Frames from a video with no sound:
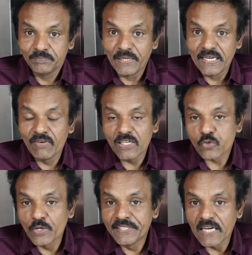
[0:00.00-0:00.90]
பெரியவாள்
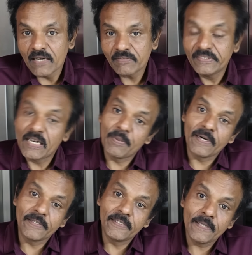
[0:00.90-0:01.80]
சொல்லிட்டா என்ன
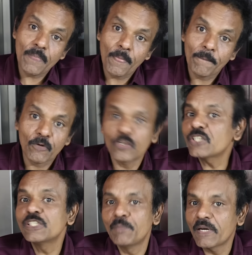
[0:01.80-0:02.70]
பண்ணுறது கொஞ்சம்
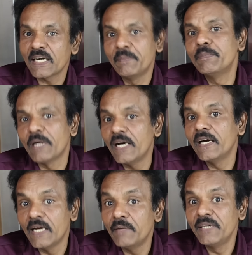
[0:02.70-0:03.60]
யோசனை பாருங்கள் எப்படி
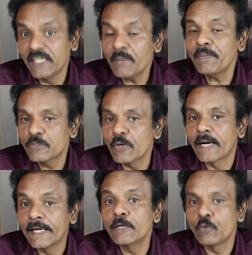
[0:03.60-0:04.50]
எப்படி என்ன
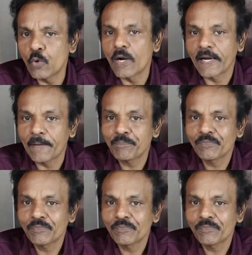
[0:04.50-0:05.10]
பேசுவாங்க அறிக்கை விடுவாங்க